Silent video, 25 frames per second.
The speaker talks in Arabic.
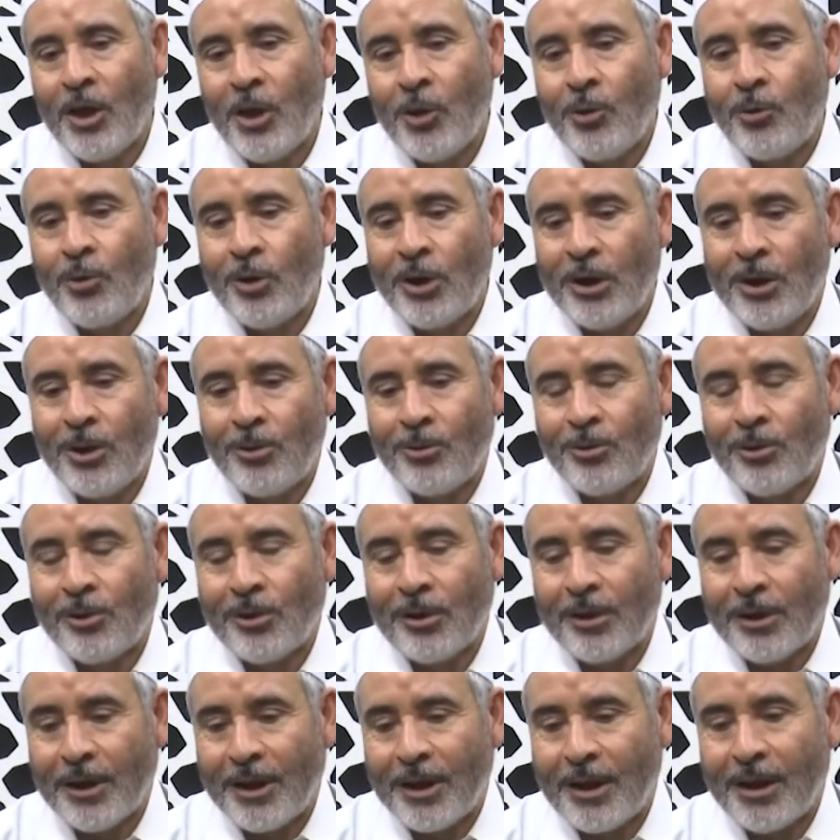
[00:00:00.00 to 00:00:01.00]
يريد
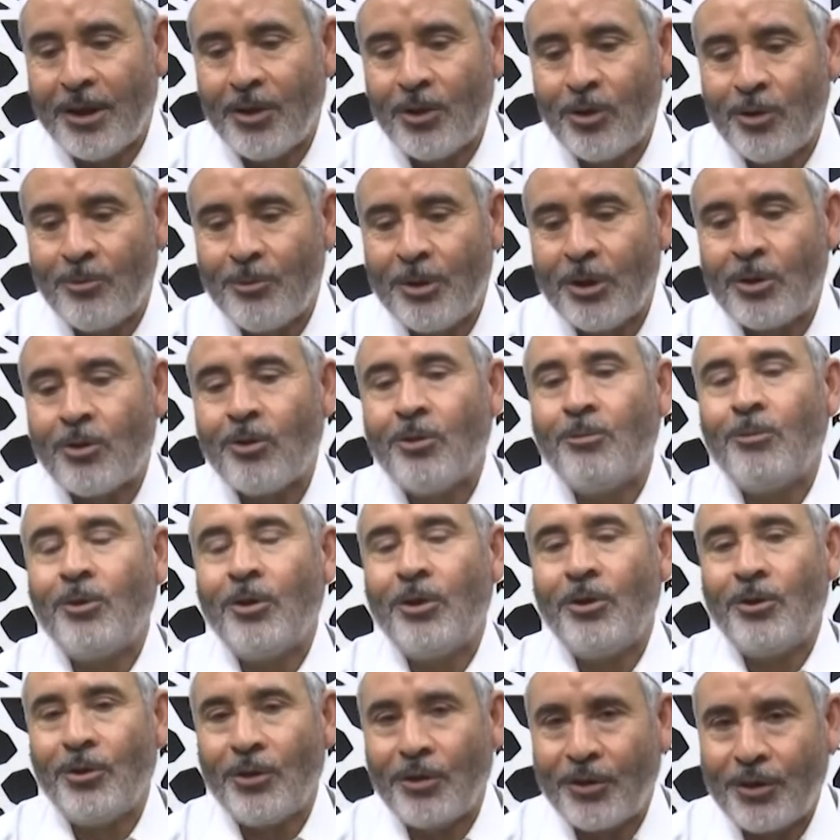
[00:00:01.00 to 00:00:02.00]
الله بكم
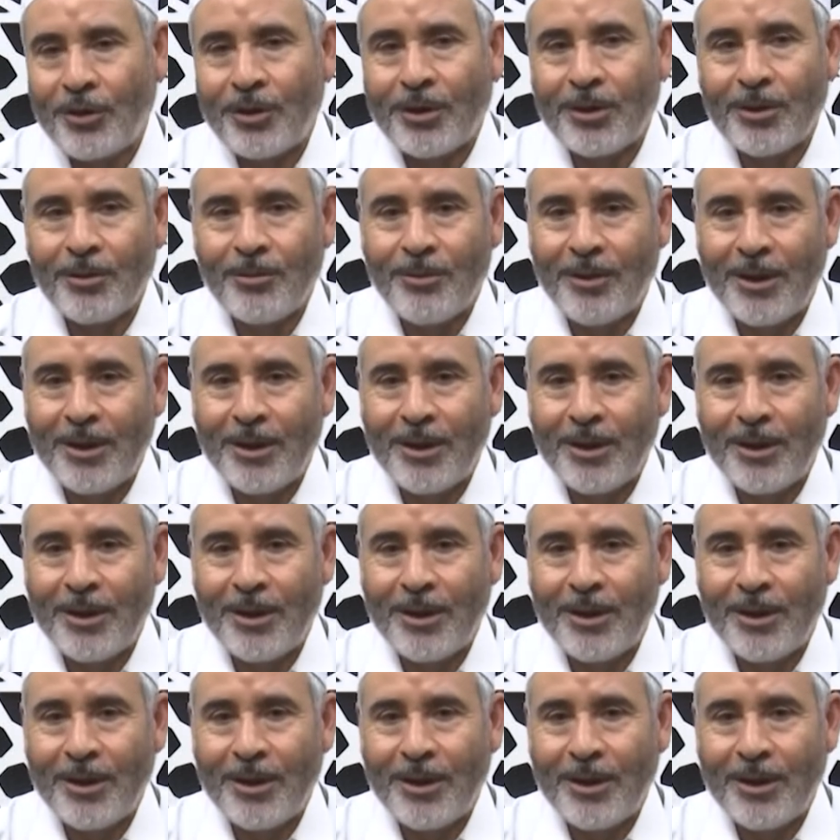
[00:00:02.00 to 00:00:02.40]
اليسر